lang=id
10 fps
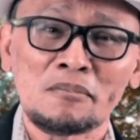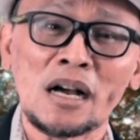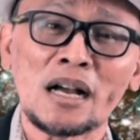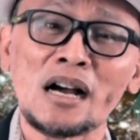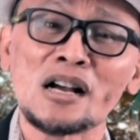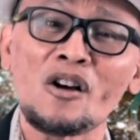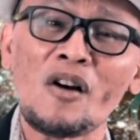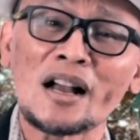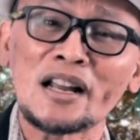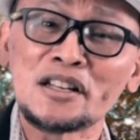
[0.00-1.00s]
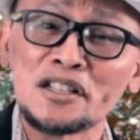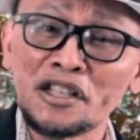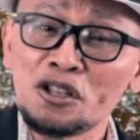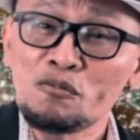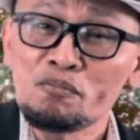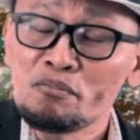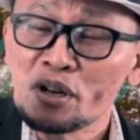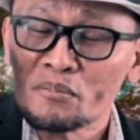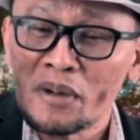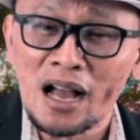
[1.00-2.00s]
maka engkau akan hidup
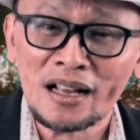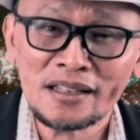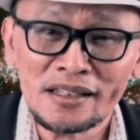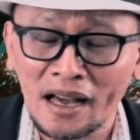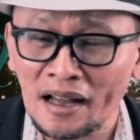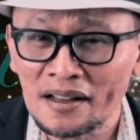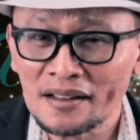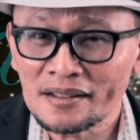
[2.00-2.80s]
berbahagia.